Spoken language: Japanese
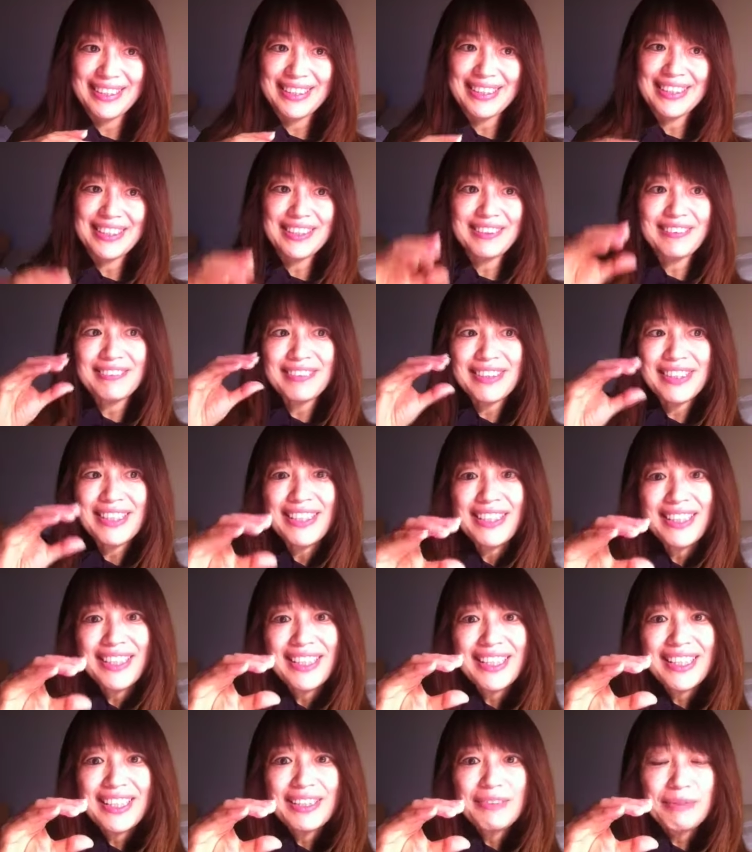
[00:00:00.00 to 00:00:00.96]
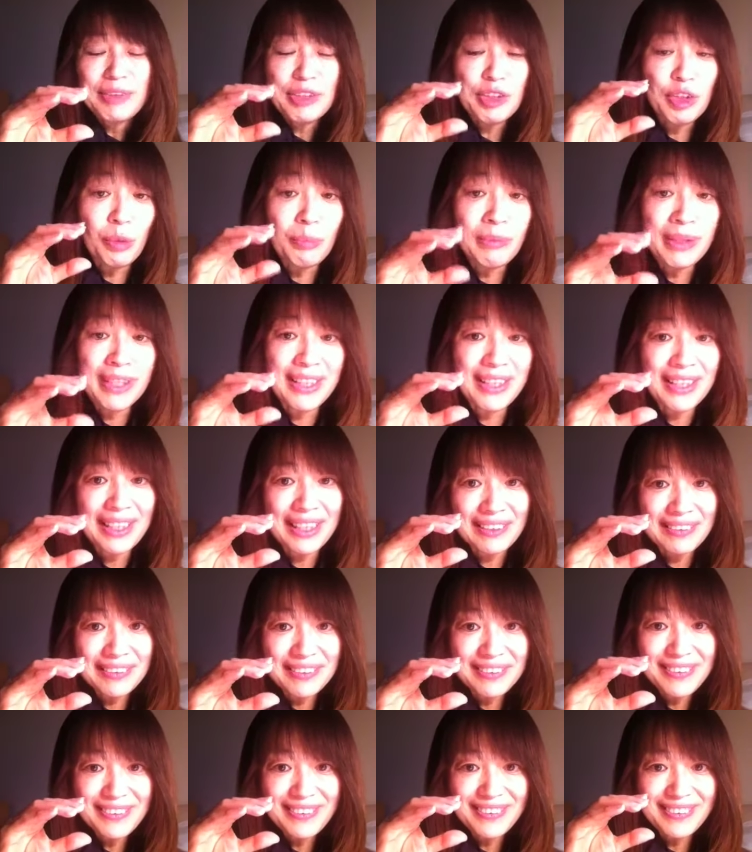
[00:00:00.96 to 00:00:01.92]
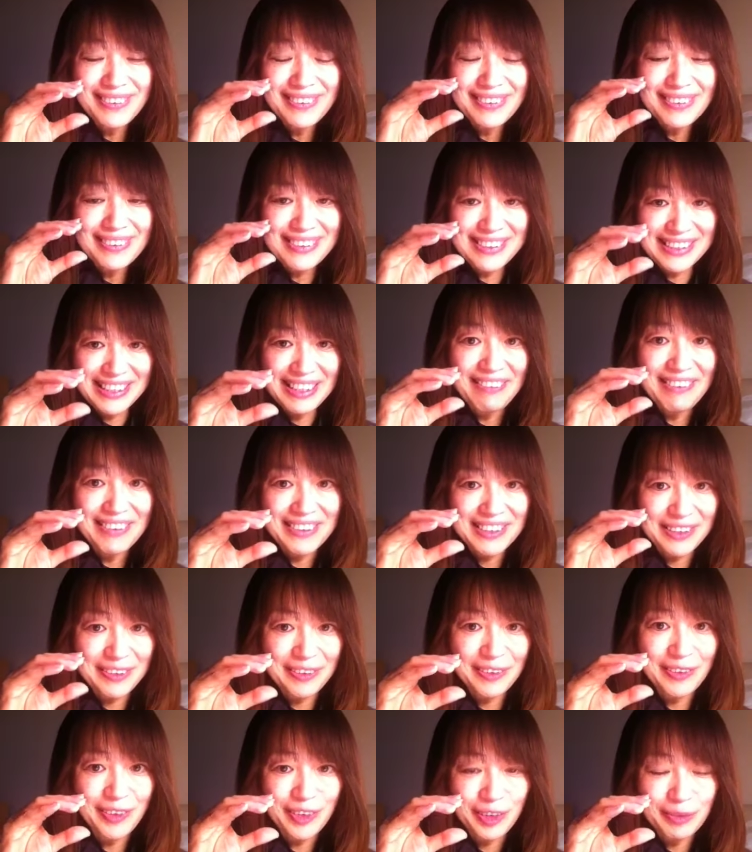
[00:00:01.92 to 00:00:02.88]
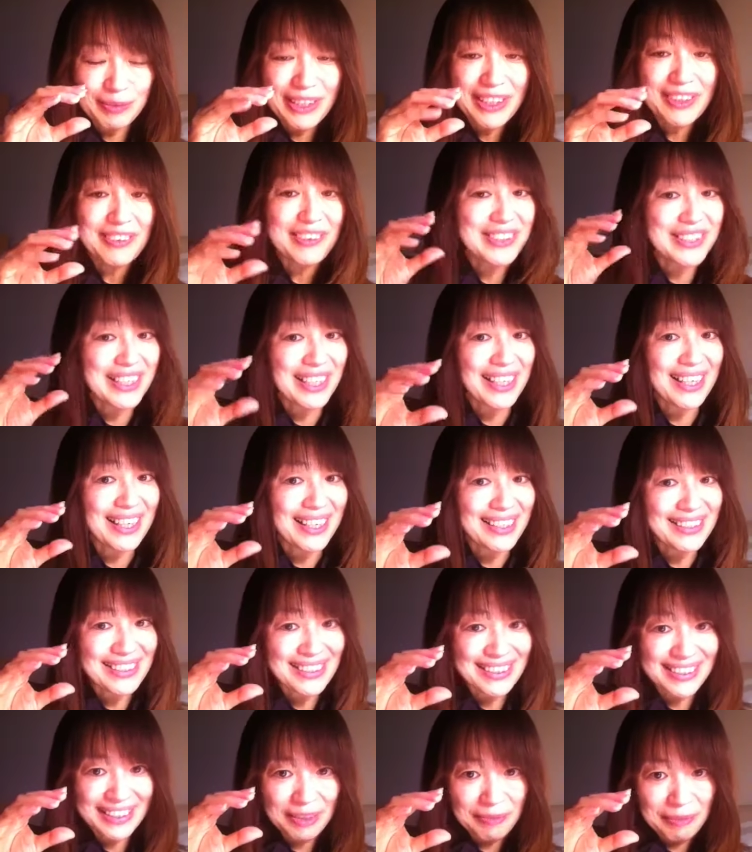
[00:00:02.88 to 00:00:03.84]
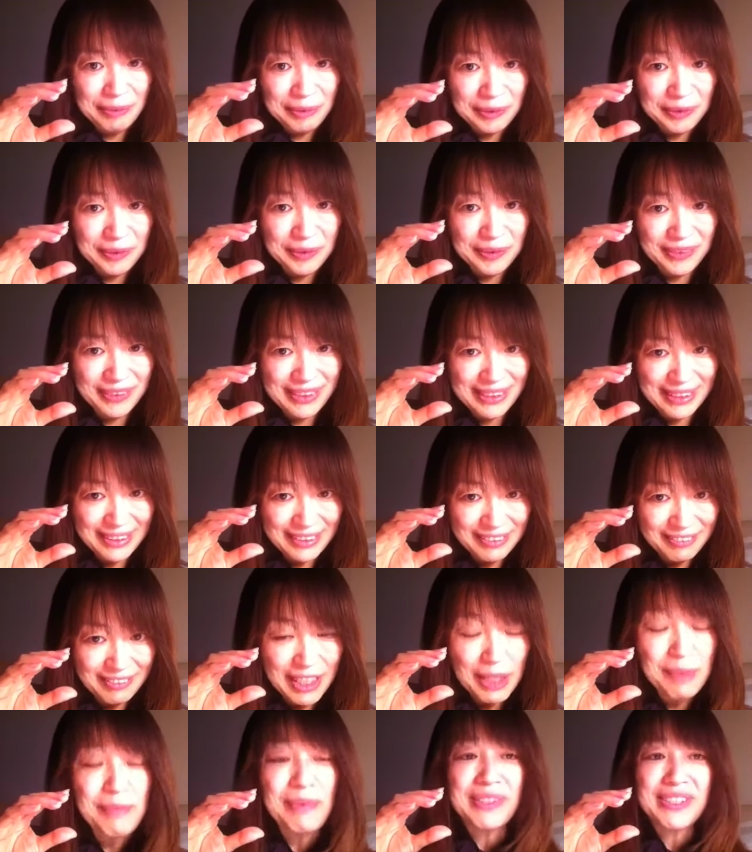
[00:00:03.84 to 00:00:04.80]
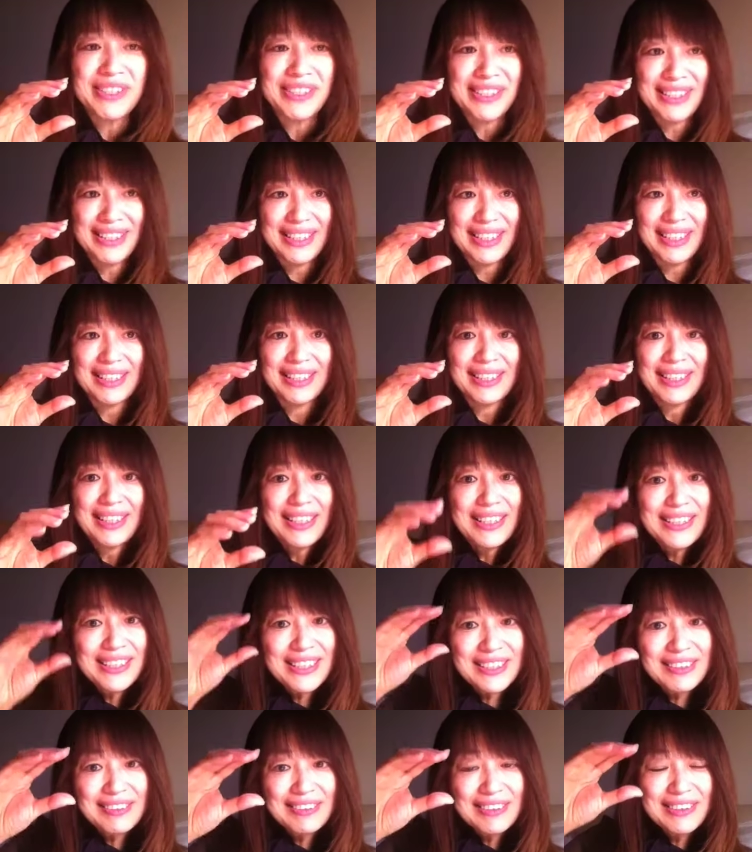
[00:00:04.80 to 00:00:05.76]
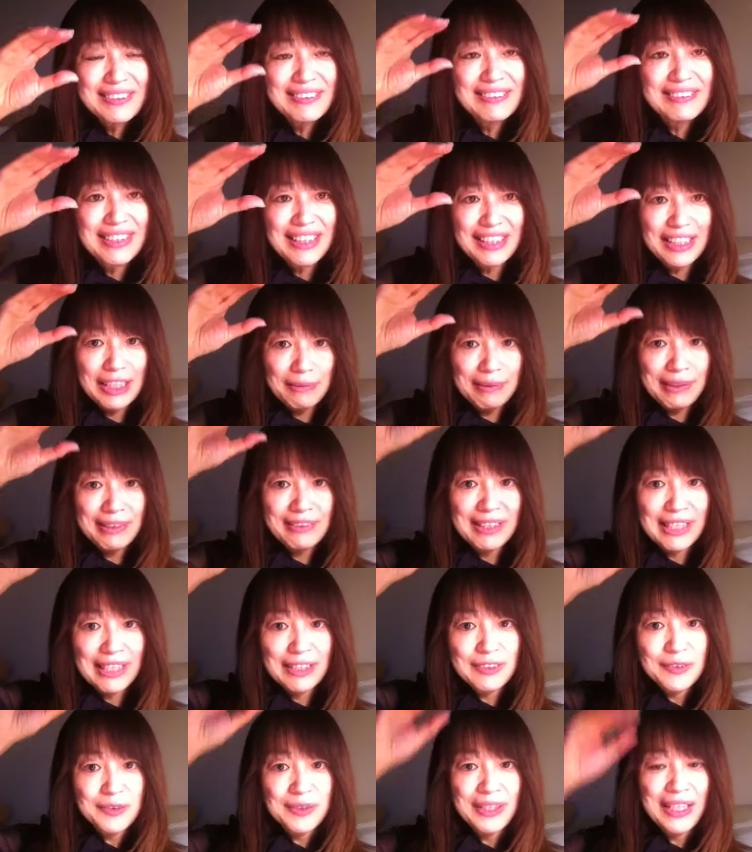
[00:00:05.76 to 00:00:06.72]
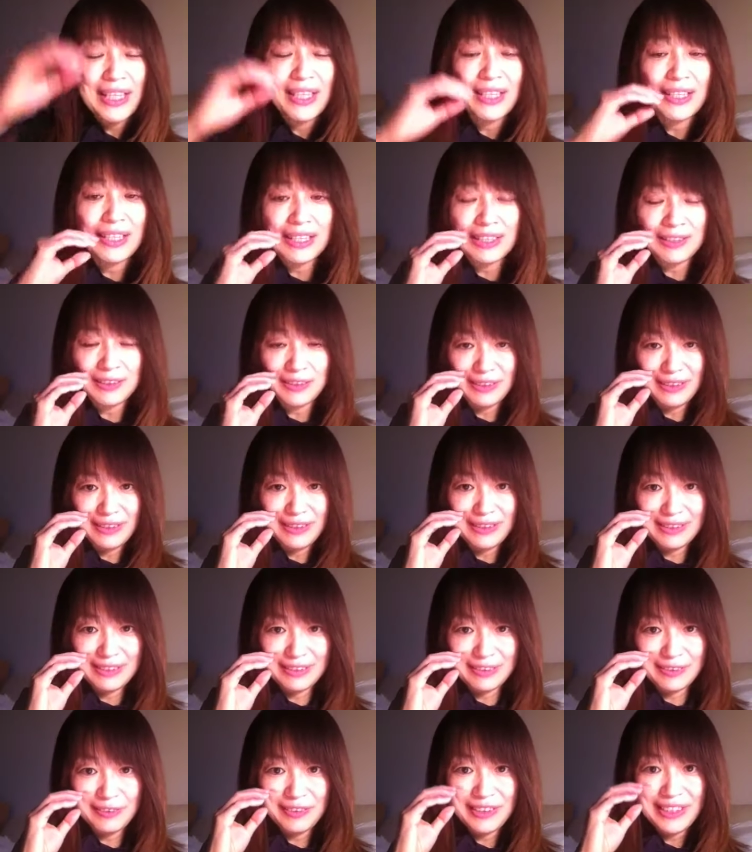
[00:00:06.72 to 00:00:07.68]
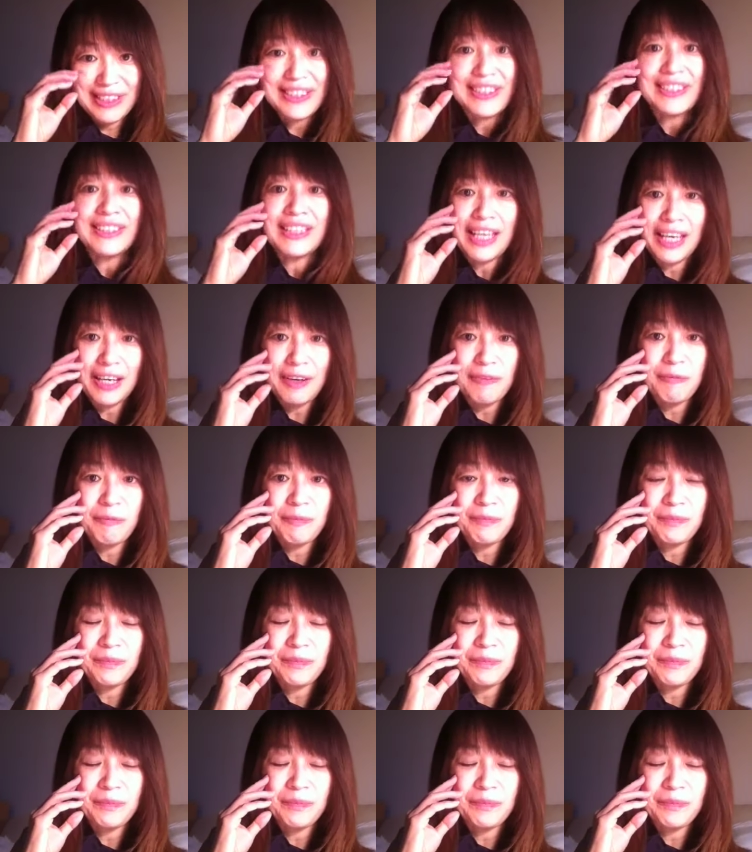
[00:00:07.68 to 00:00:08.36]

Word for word: 人に認められる幸せ喜びこれ社会的なものと言っていいのかもしれないそういうふうなレベルがあると考えるとですね